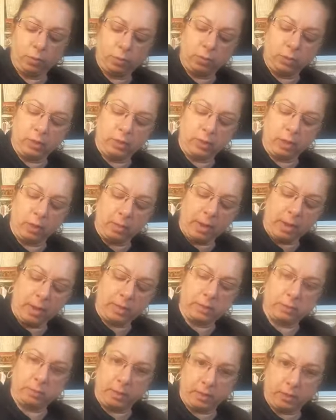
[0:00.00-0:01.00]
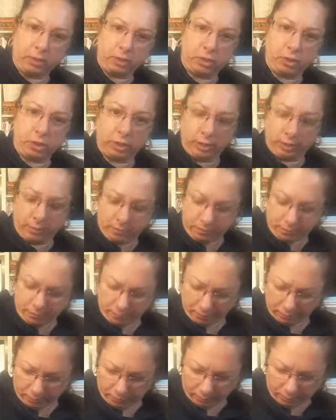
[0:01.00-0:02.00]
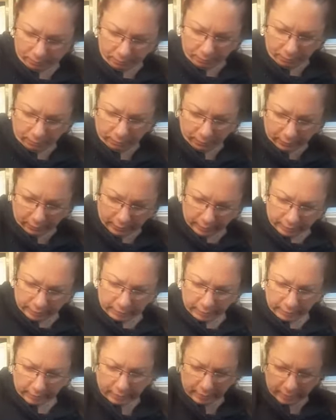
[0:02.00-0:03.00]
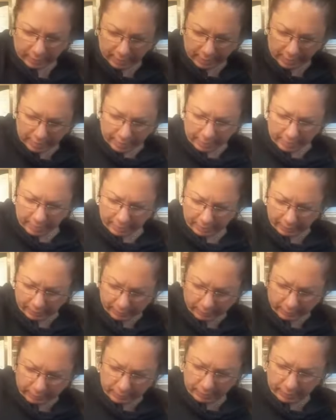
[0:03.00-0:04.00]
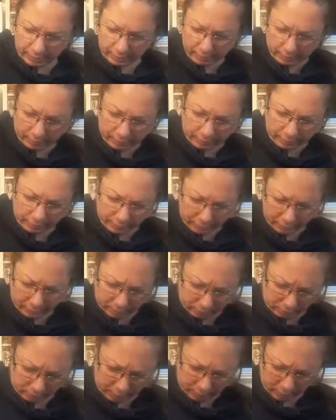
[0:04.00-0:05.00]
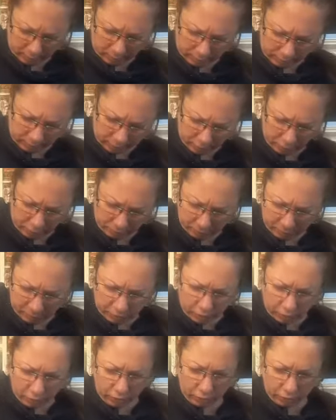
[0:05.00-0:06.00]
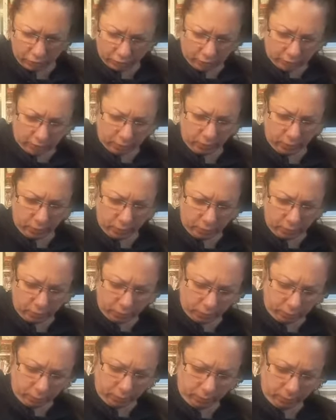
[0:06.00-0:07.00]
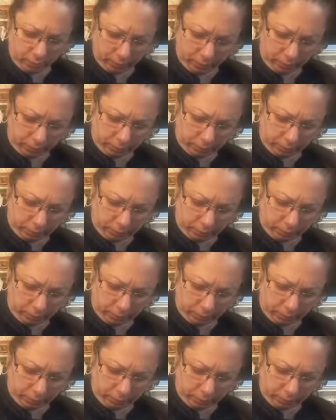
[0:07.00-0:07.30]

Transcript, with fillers: Procura dar uma raspadinha nas laterais, para não ter desperdício nenhum.